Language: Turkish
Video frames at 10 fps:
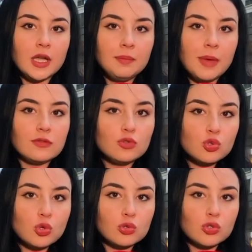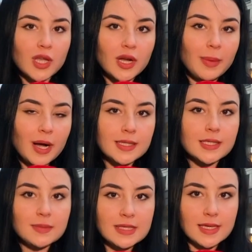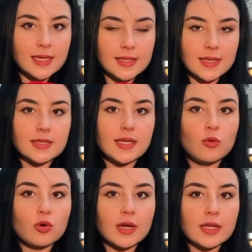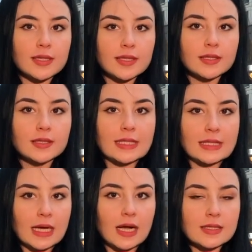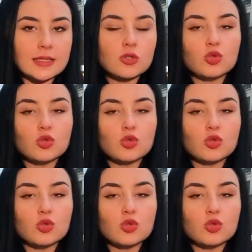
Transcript: Mevcut sonuçlara baktığımızda ise demokratların 46,